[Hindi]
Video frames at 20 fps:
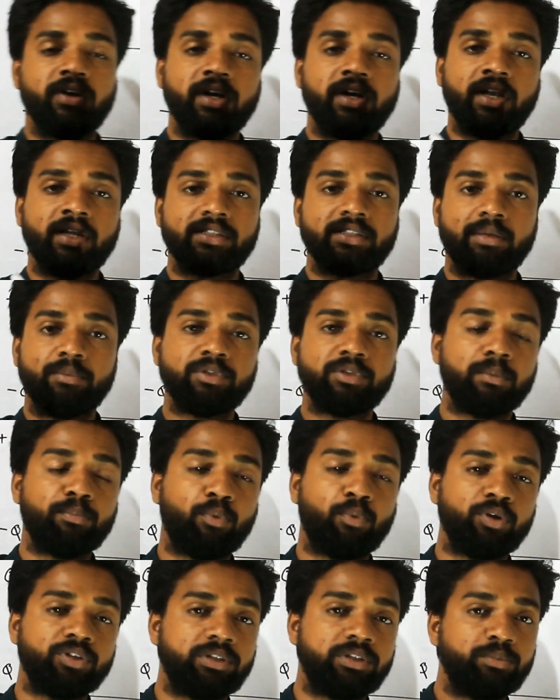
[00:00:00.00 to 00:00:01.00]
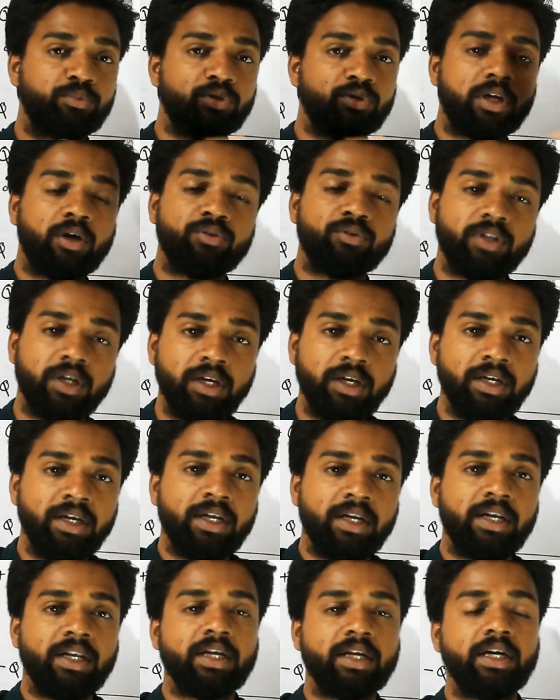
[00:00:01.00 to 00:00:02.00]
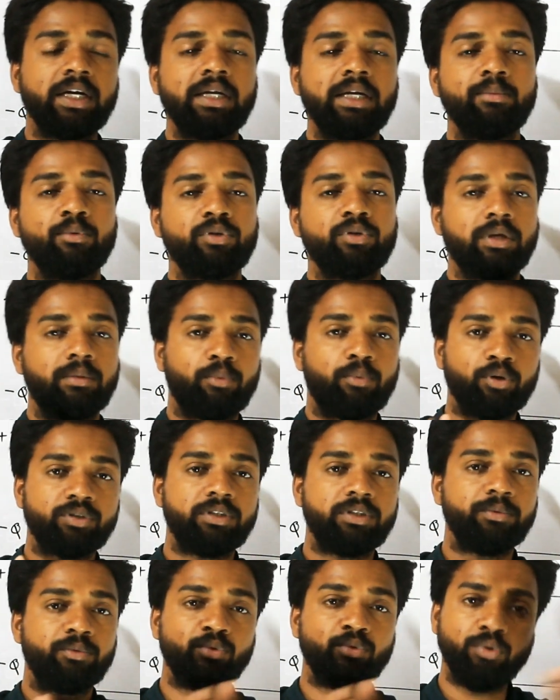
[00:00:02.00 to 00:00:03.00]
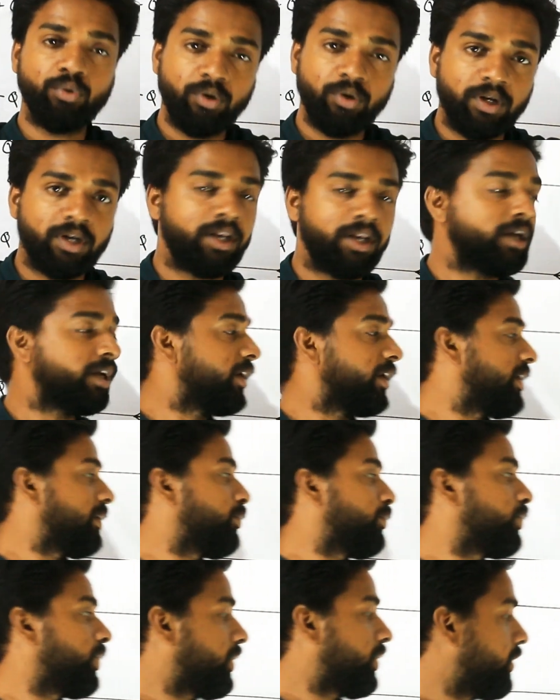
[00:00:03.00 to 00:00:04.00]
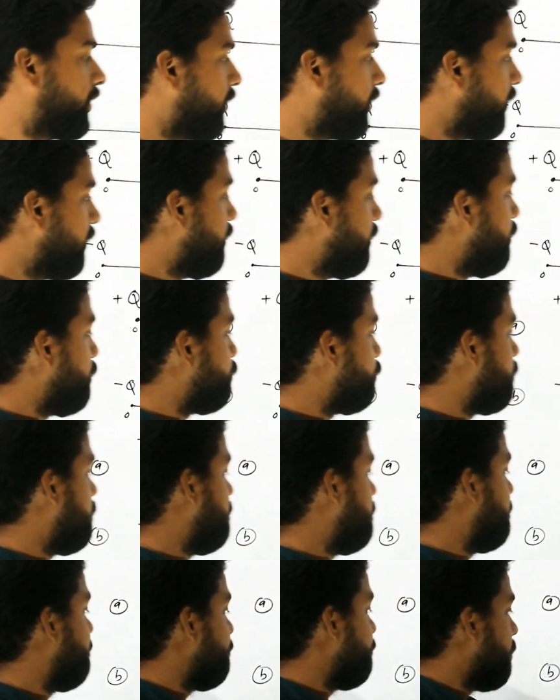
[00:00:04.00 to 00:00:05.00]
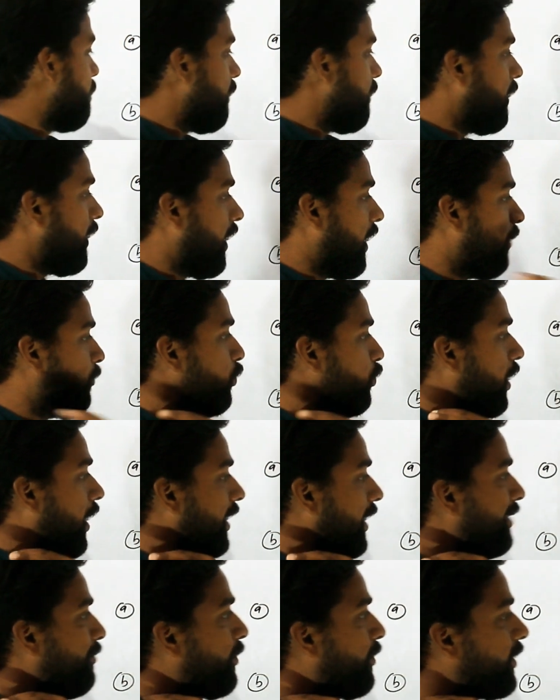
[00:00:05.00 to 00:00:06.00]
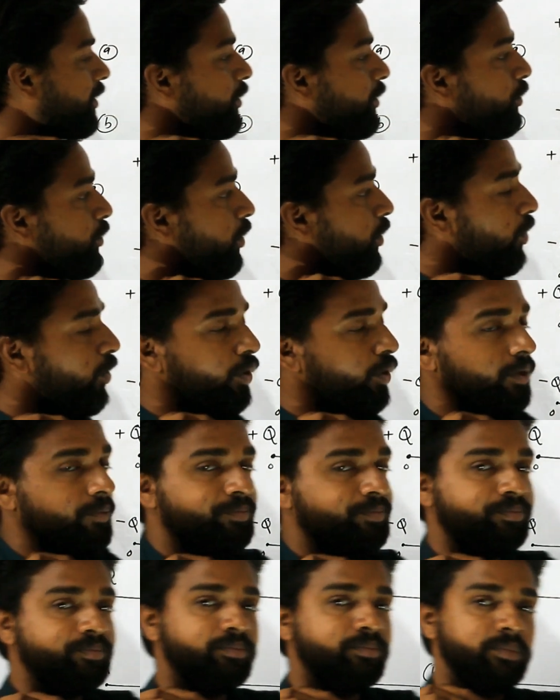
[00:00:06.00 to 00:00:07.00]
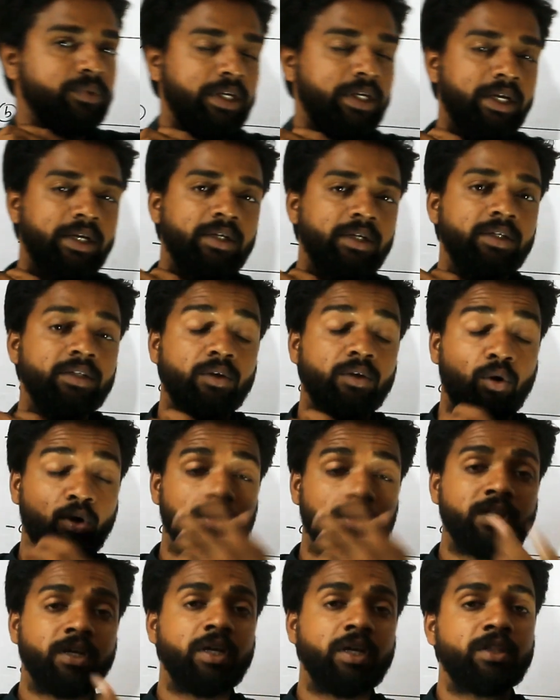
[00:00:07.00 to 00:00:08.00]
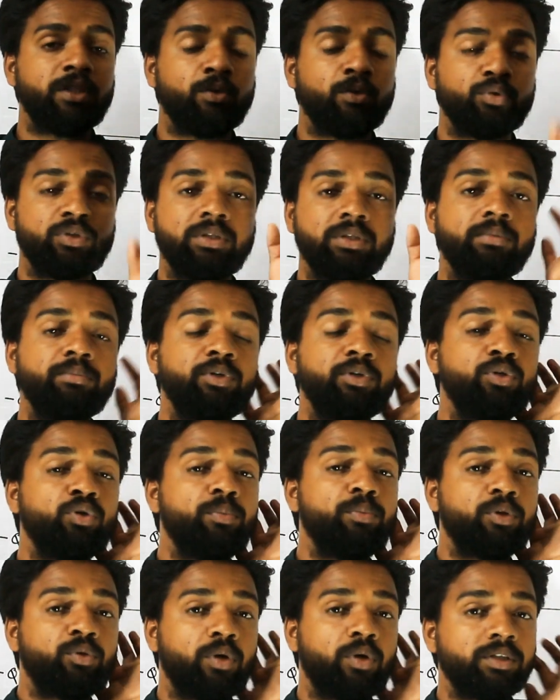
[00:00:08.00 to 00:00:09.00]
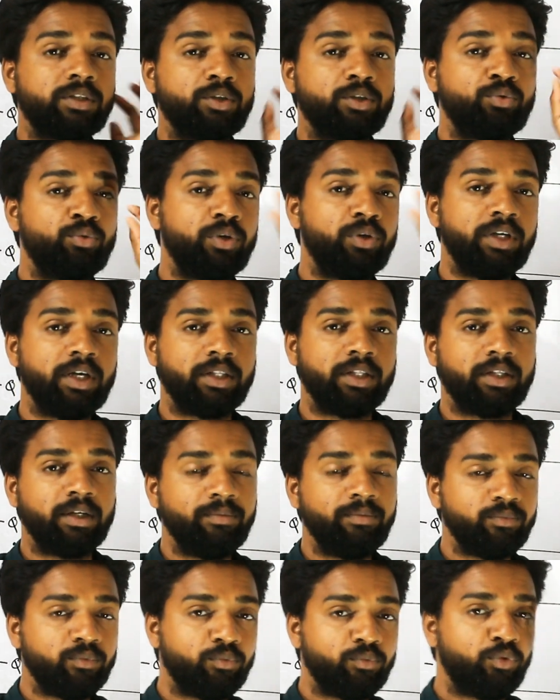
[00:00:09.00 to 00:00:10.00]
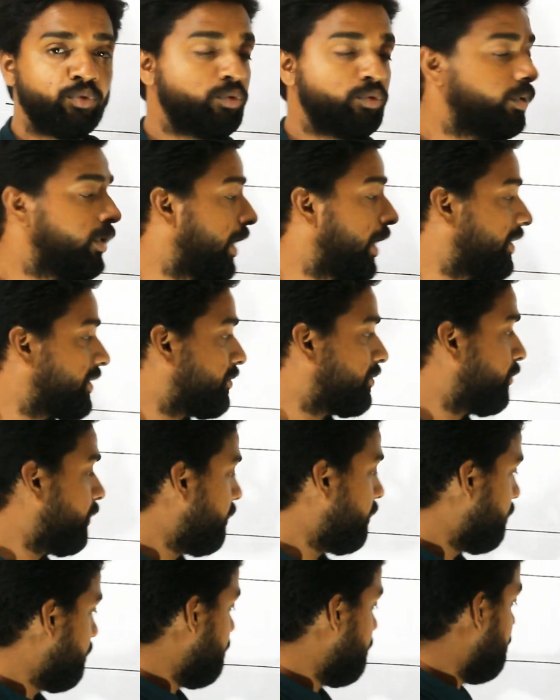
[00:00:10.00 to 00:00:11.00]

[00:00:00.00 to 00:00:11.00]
फील्ड का डायरेक्शन हमेशा पॉजिटिव टू क्या होता है नेगेटिव होता है पॉजिटिव टू नेगेटिव होता है ठीक है तो चलिए हम लोग आगे बढ़ते हैं और एक और देख लेते हैं उसी वीडियो में थोड़ा सा छूट गया था वो लास्ट में